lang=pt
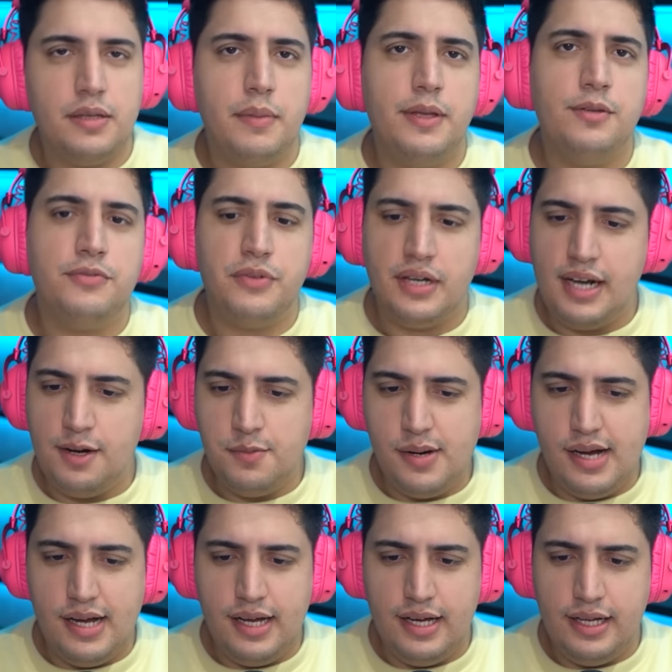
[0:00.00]
também não ficar
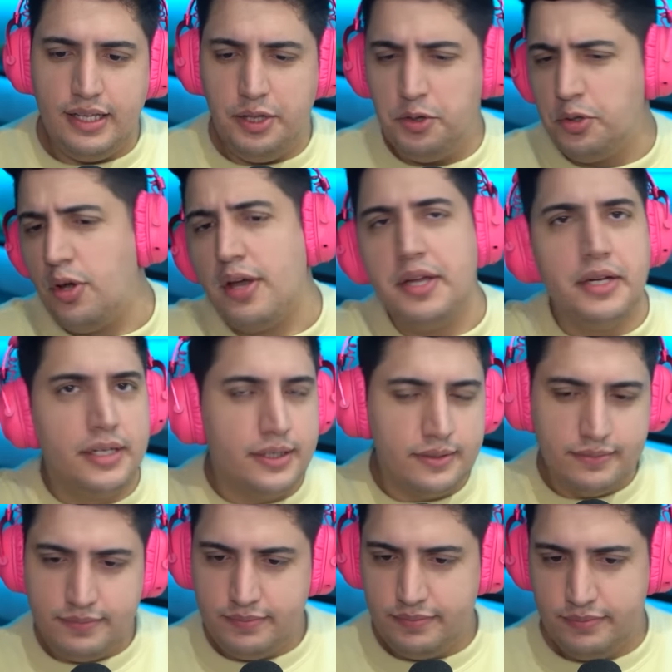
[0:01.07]
uma Neonoir
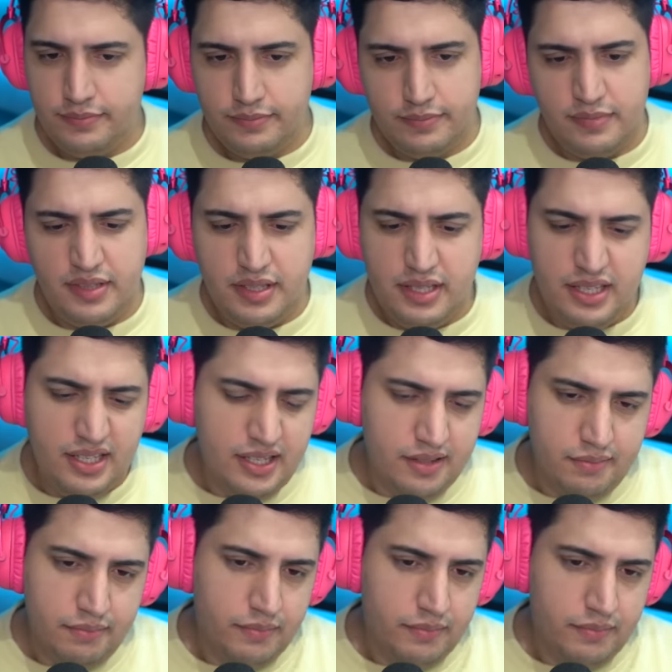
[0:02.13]
que